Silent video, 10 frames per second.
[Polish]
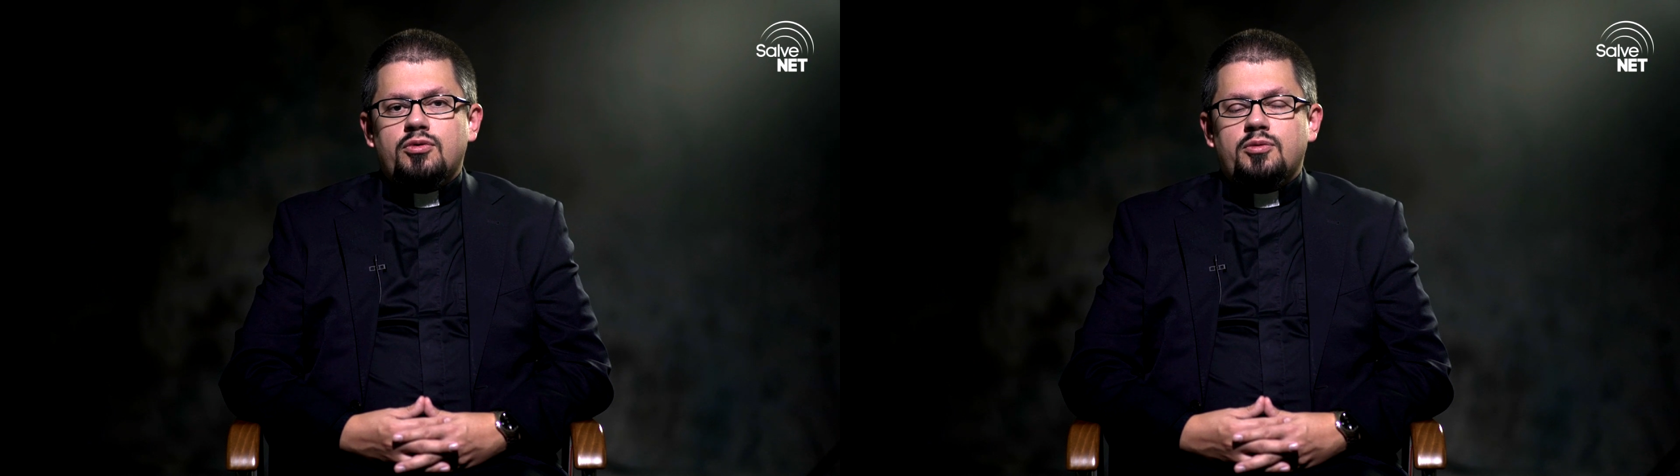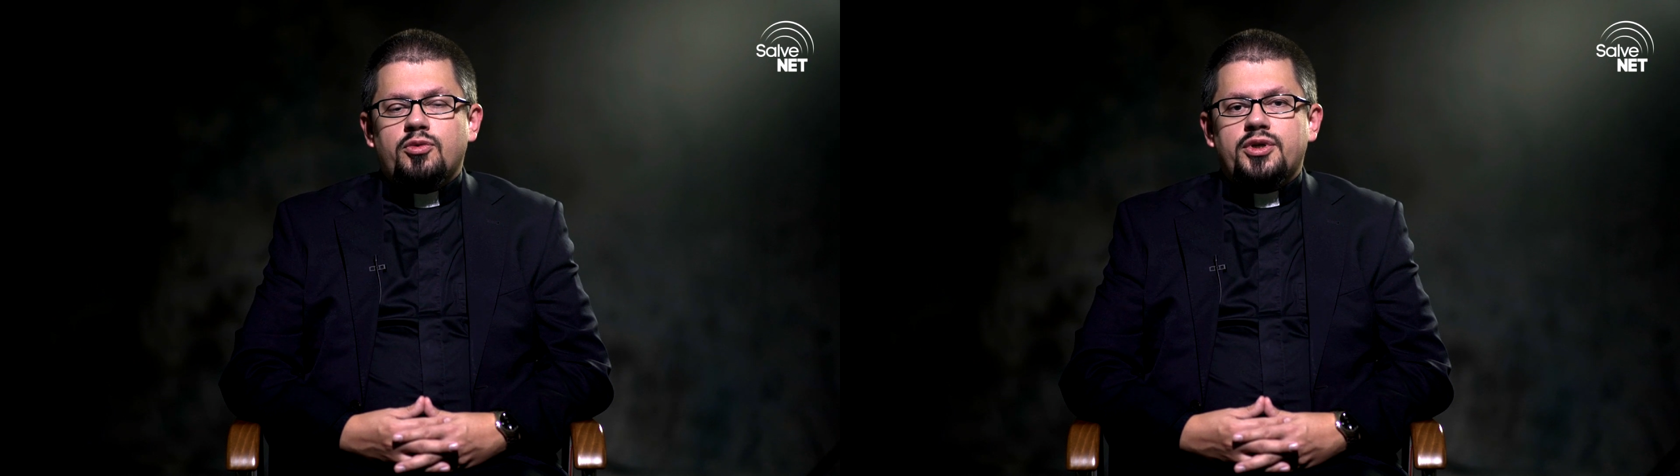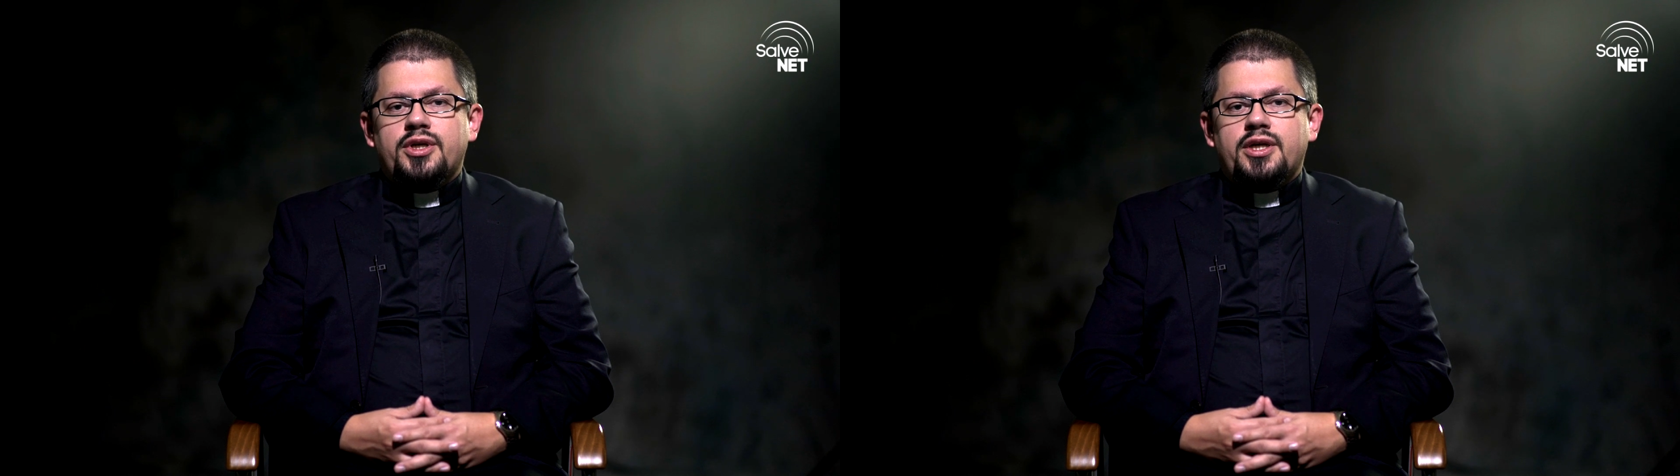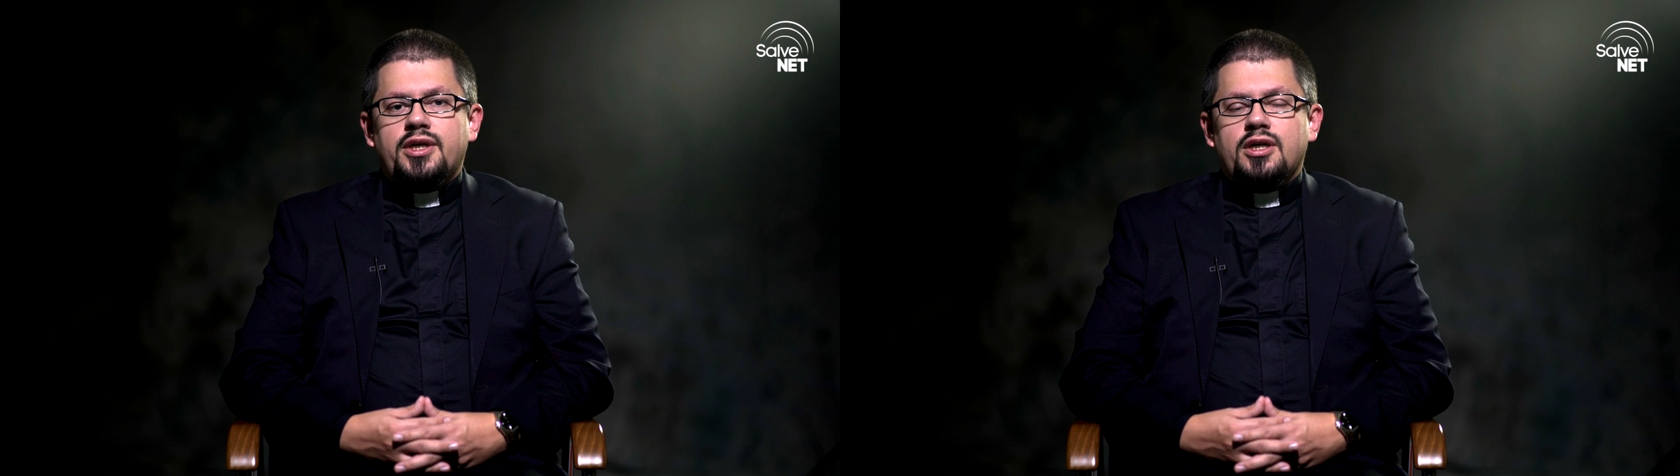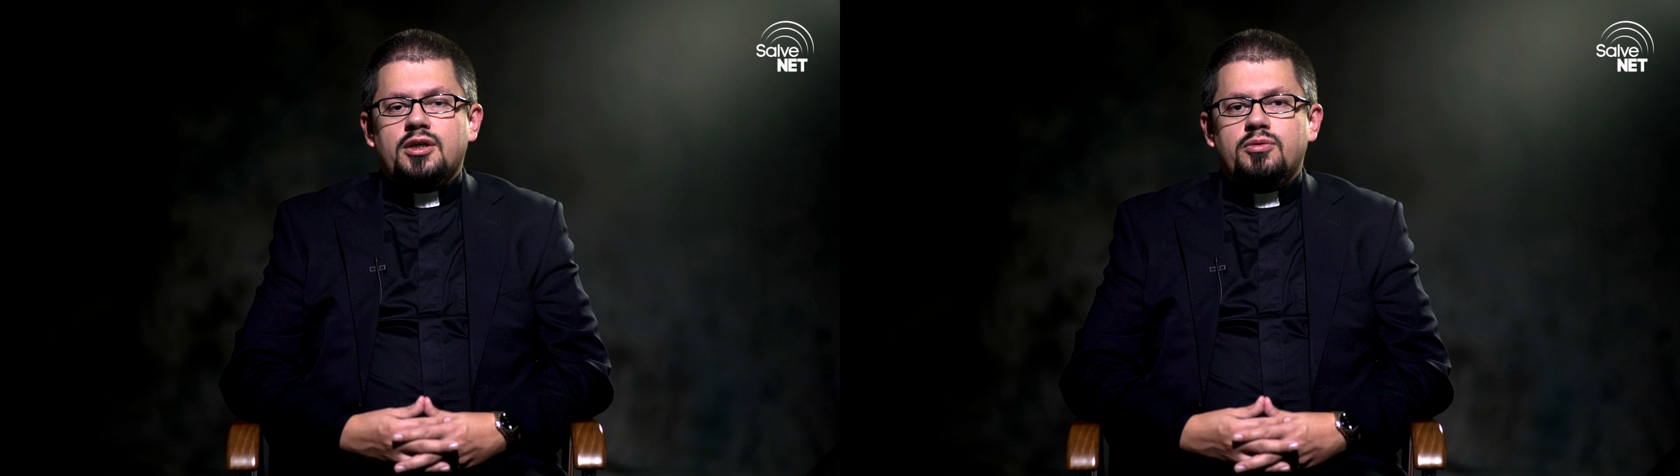na moich
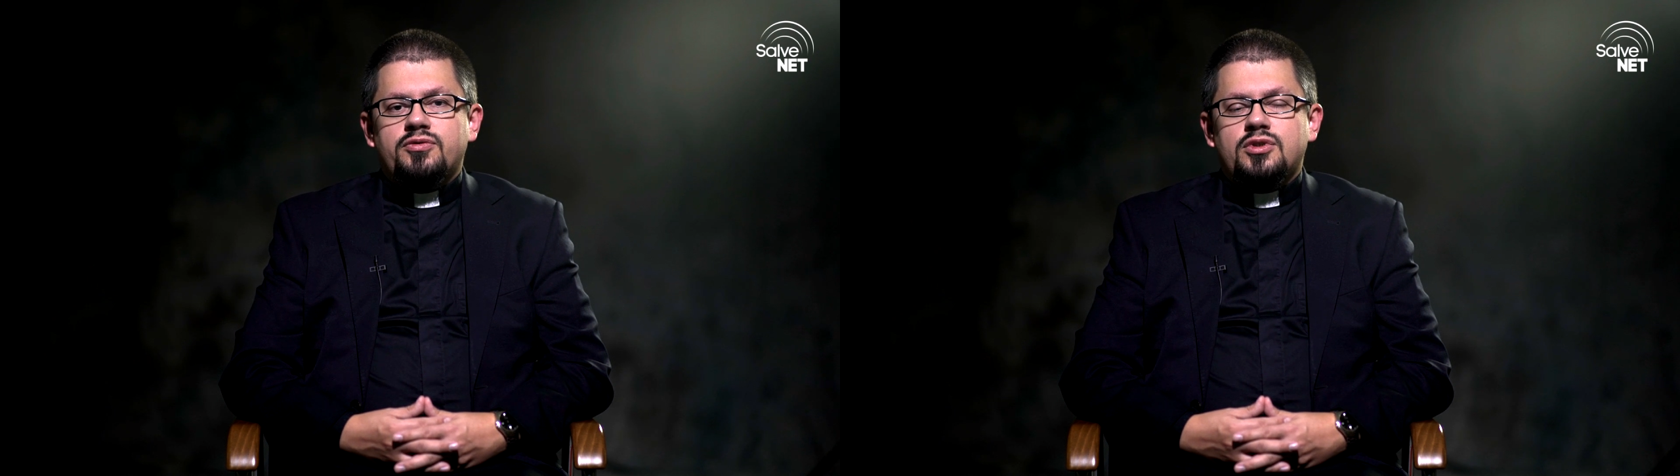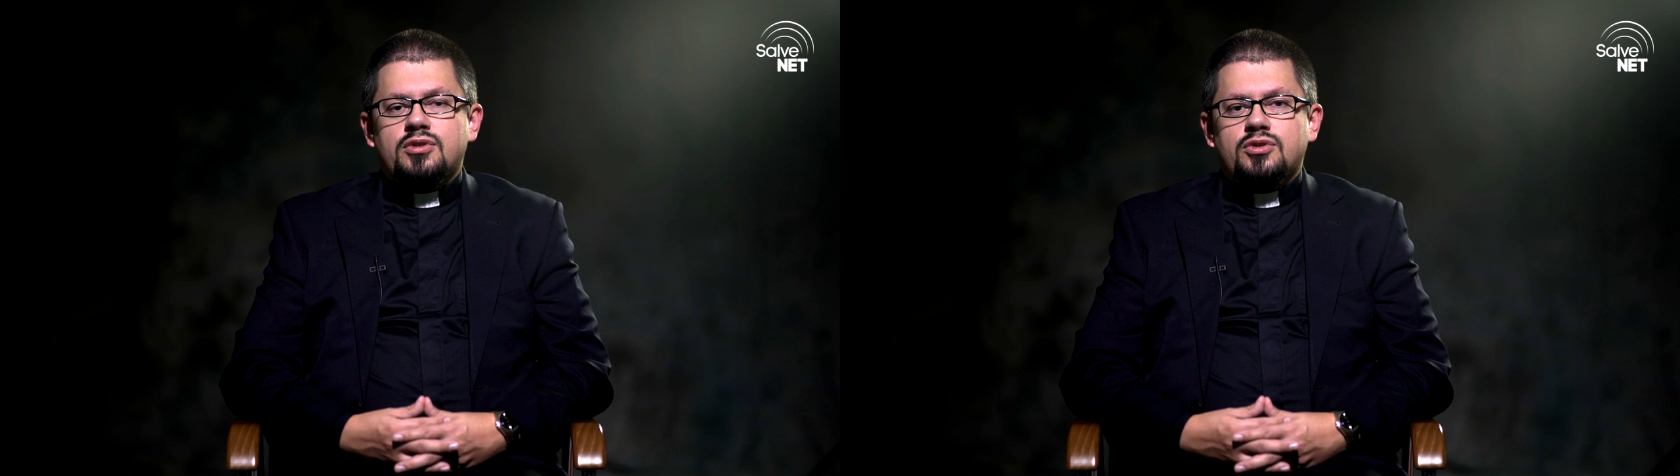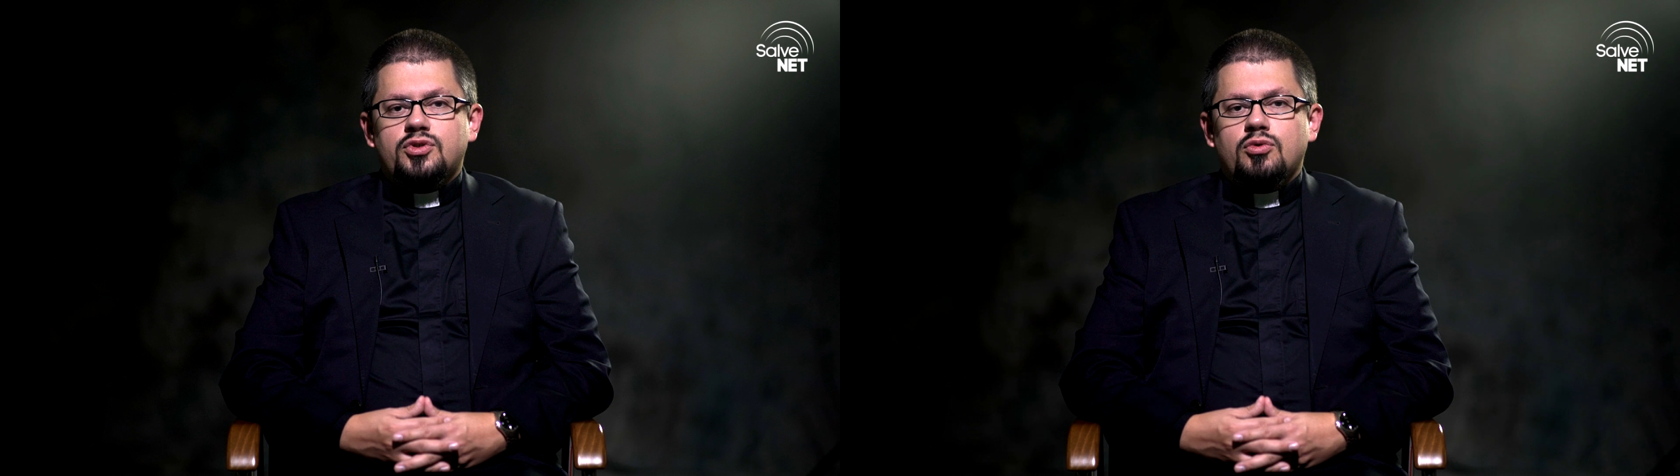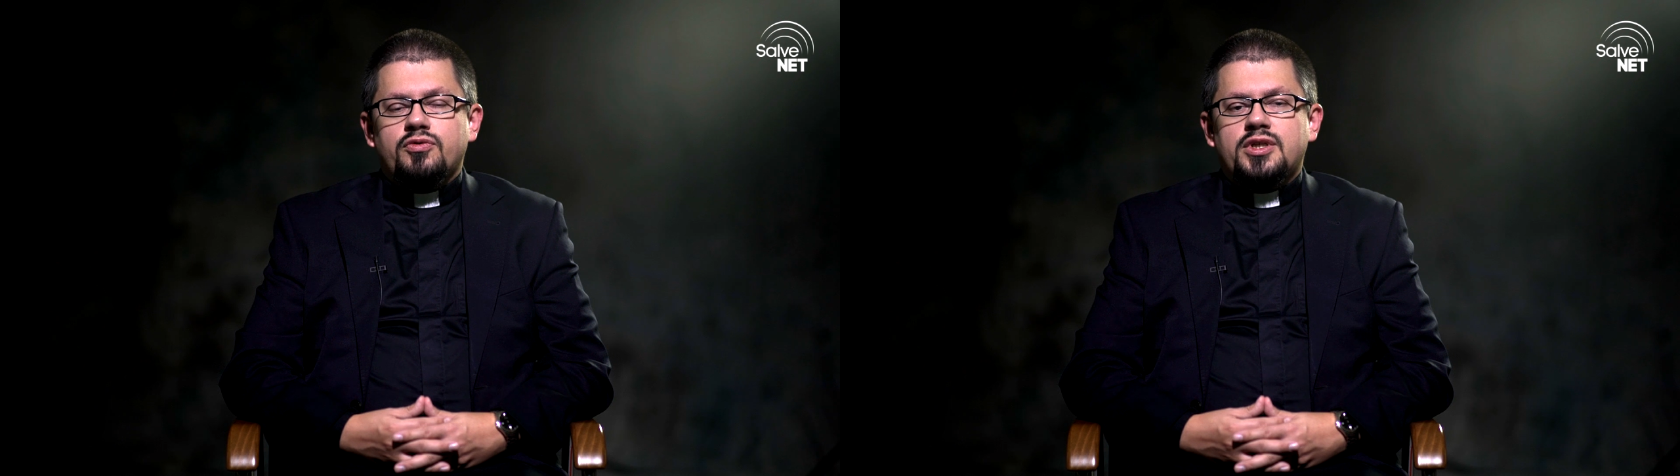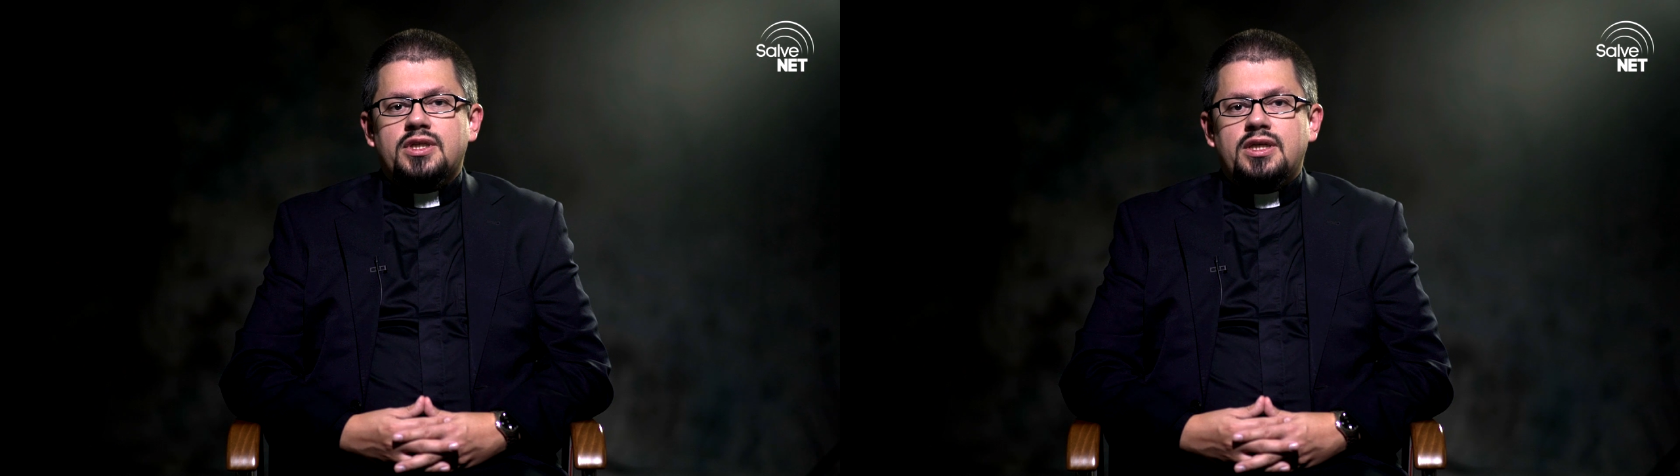rękach pewien
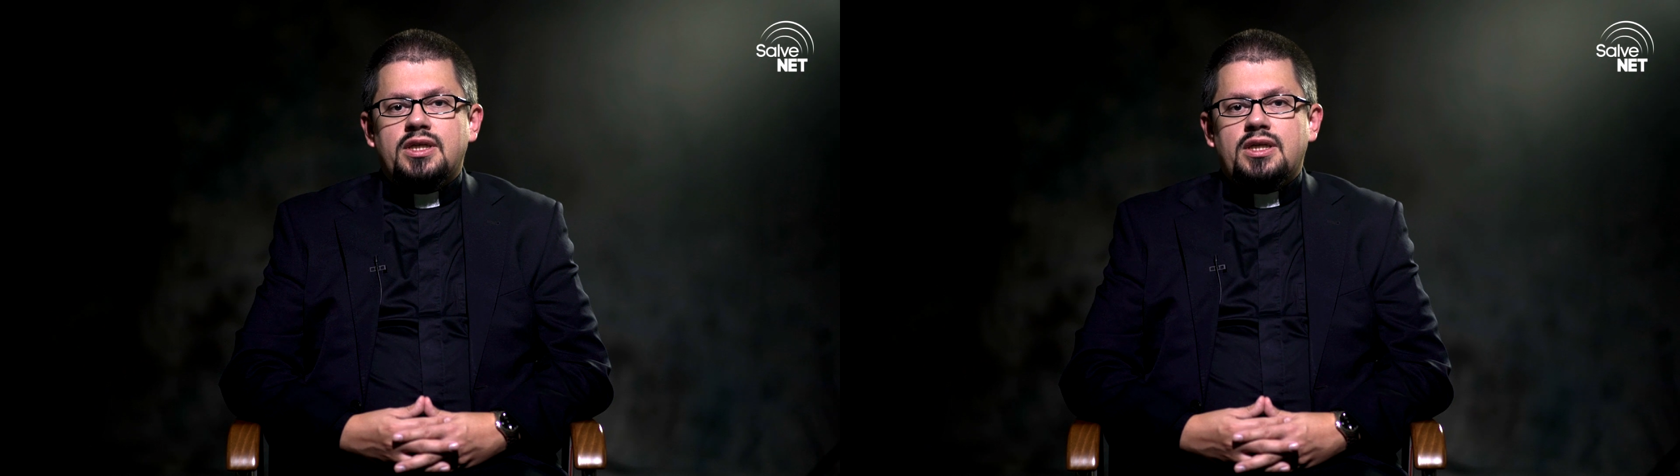człowiek,